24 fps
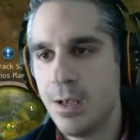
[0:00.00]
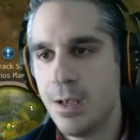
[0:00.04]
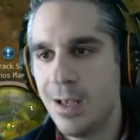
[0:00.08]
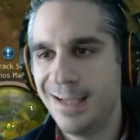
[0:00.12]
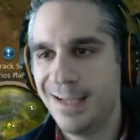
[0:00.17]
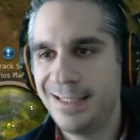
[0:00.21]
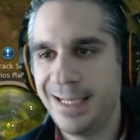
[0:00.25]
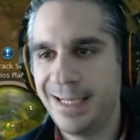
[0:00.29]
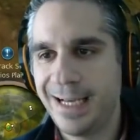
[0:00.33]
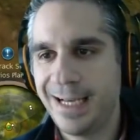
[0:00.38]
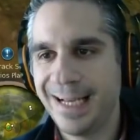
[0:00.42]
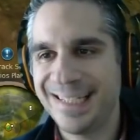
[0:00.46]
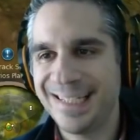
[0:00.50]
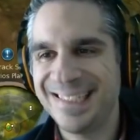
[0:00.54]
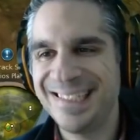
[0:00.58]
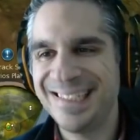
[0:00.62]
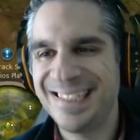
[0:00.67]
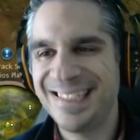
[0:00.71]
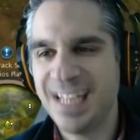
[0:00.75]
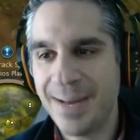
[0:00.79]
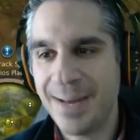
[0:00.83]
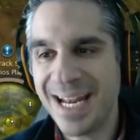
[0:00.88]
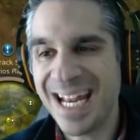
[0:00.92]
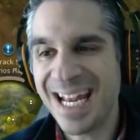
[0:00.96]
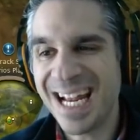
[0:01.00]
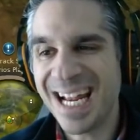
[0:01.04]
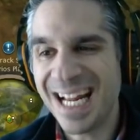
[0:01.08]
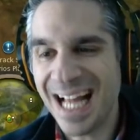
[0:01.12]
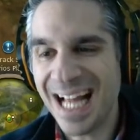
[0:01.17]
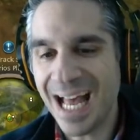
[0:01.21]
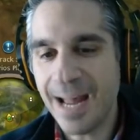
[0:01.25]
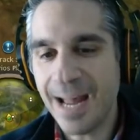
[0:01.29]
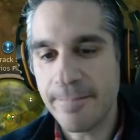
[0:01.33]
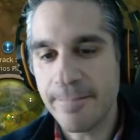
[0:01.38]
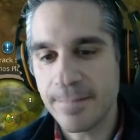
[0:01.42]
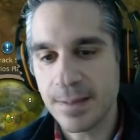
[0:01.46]
Así que sin saber
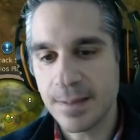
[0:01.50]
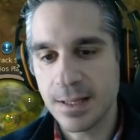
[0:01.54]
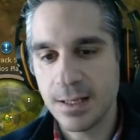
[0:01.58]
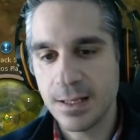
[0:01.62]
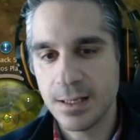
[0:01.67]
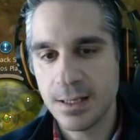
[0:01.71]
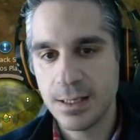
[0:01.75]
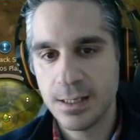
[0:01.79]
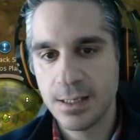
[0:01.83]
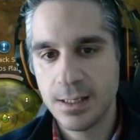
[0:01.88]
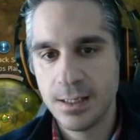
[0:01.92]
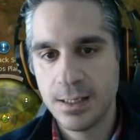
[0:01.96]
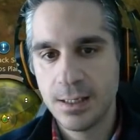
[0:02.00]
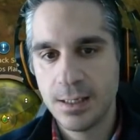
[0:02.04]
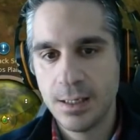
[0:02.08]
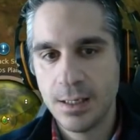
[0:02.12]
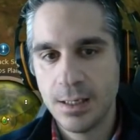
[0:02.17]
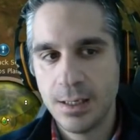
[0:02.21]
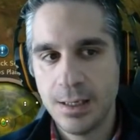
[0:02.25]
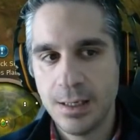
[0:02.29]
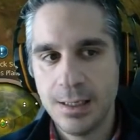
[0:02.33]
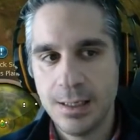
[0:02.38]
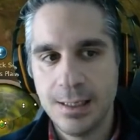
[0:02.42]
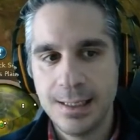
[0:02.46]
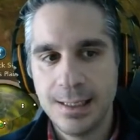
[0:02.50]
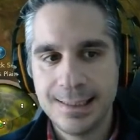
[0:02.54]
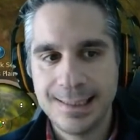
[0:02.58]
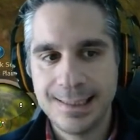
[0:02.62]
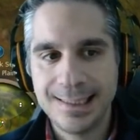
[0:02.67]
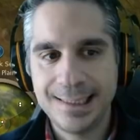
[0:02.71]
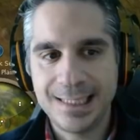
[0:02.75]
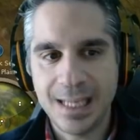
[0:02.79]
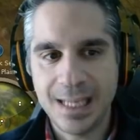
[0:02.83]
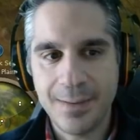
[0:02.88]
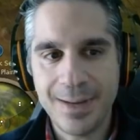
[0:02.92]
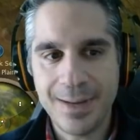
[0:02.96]
inglés,
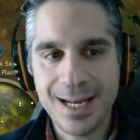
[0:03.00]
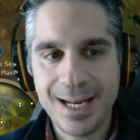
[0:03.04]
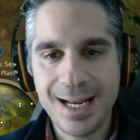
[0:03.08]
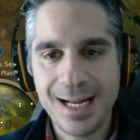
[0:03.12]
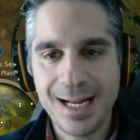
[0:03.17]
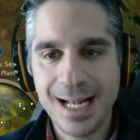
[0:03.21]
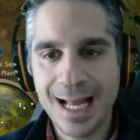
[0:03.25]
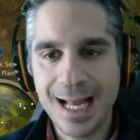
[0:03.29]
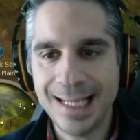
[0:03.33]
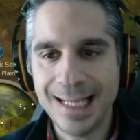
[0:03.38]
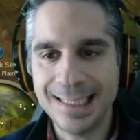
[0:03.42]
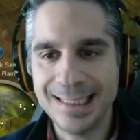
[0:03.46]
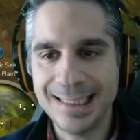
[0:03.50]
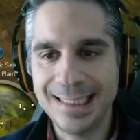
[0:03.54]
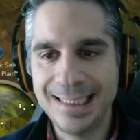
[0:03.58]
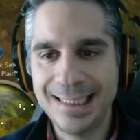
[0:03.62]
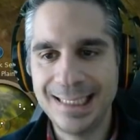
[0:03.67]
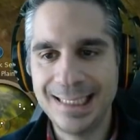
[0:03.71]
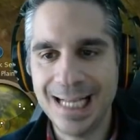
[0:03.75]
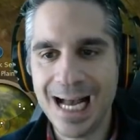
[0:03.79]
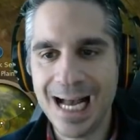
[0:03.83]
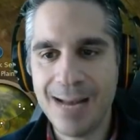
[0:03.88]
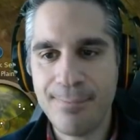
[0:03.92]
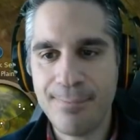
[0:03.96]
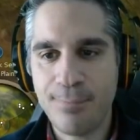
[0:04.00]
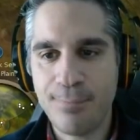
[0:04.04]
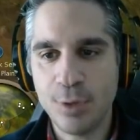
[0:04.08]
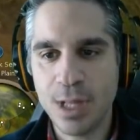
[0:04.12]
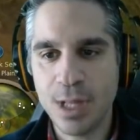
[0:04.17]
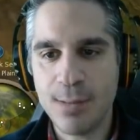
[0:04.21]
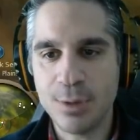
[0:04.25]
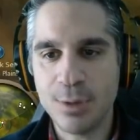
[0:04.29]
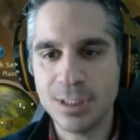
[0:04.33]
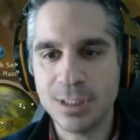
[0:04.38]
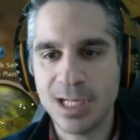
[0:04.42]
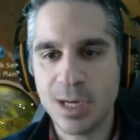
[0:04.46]
sin saber inglés ya
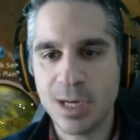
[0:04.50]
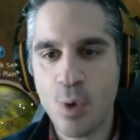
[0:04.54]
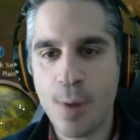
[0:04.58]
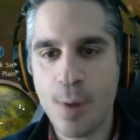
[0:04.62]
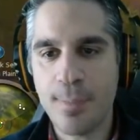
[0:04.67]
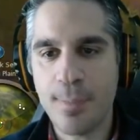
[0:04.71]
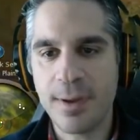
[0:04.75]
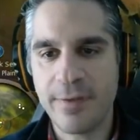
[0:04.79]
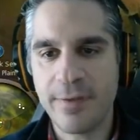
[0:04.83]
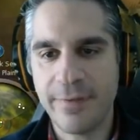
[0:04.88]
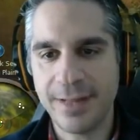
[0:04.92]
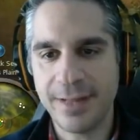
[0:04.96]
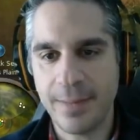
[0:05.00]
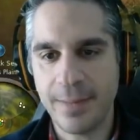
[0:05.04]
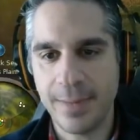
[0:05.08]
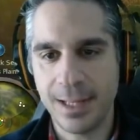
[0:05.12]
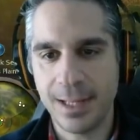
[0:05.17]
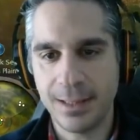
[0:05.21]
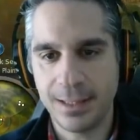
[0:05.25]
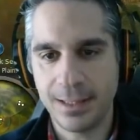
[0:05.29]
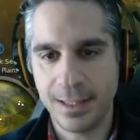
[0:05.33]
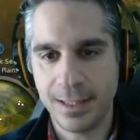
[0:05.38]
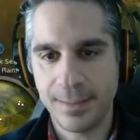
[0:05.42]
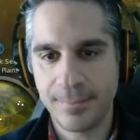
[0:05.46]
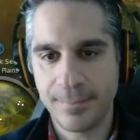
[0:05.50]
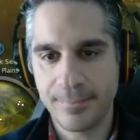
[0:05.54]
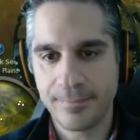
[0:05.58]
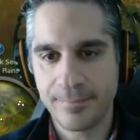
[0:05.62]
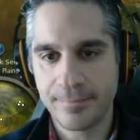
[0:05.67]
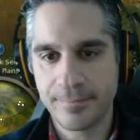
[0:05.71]
podemos hacer cual perfectamente.